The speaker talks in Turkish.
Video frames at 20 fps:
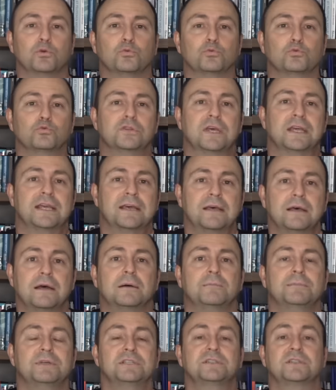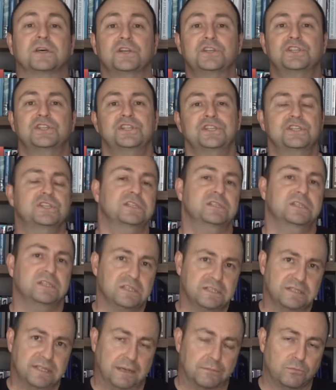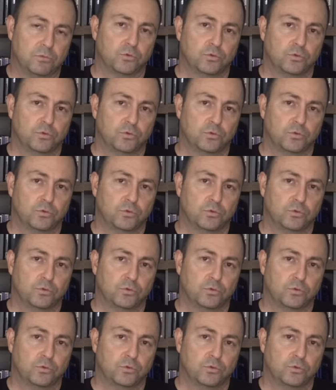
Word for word: uzaya bir taşıyıcı sistem